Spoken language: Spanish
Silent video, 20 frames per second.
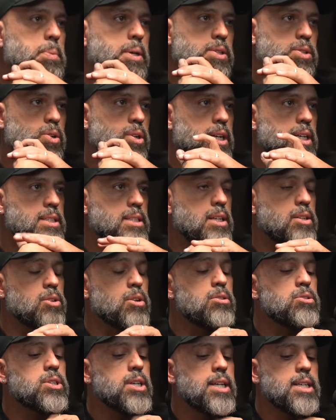personas.
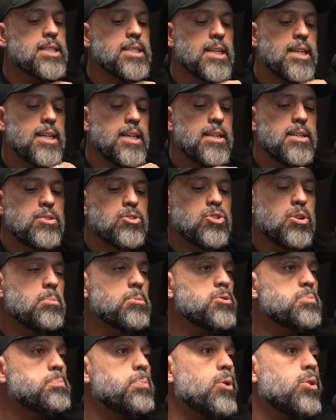Entonces,
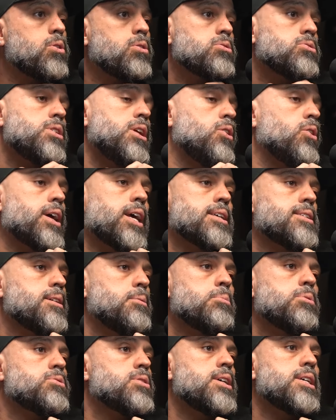somos pocos y lo que
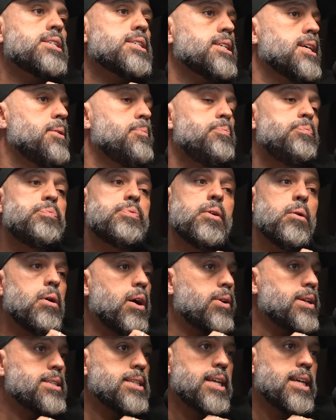hacemos es
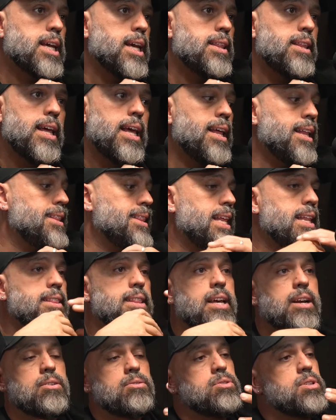ahora sí que
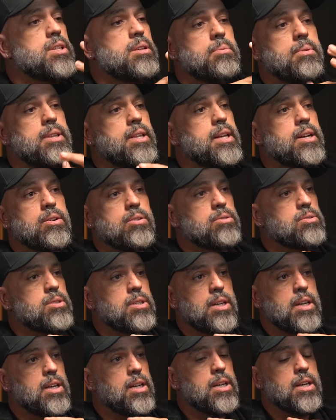entendernos y
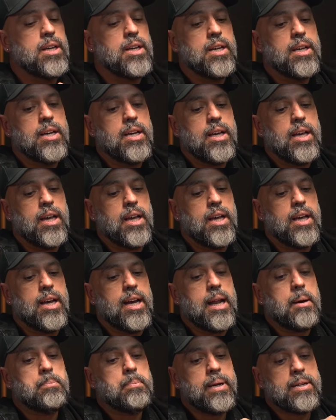dividirnos. Eh, eh,
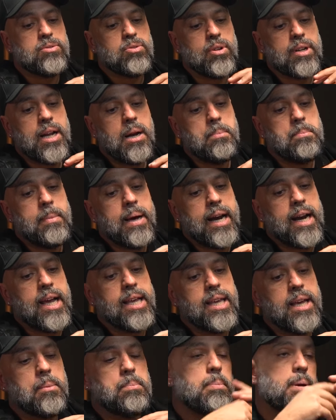la personal
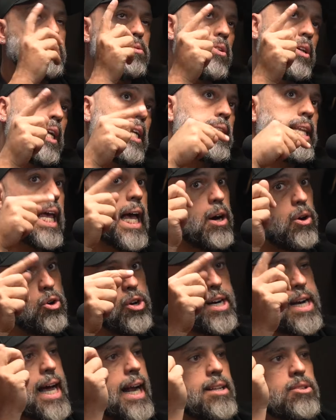manager, personal
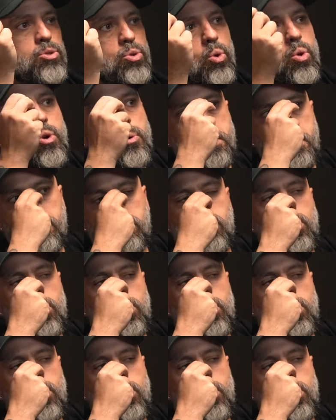diagonal, tour,